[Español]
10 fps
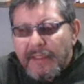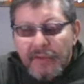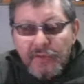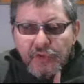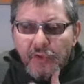la
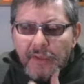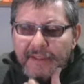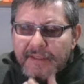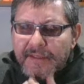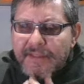
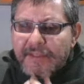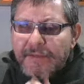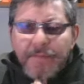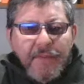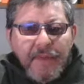consola
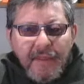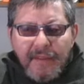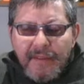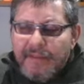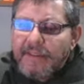TTY
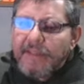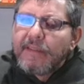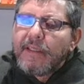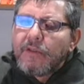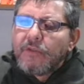y
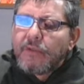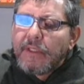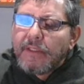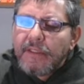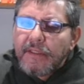desde la
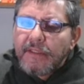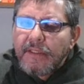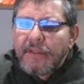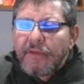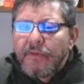consola
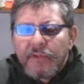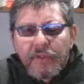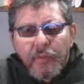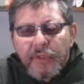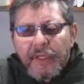TTY
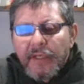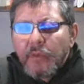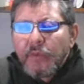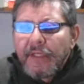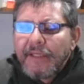entonces voy a
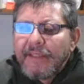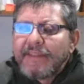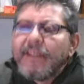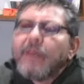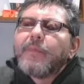ejecutar el
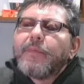script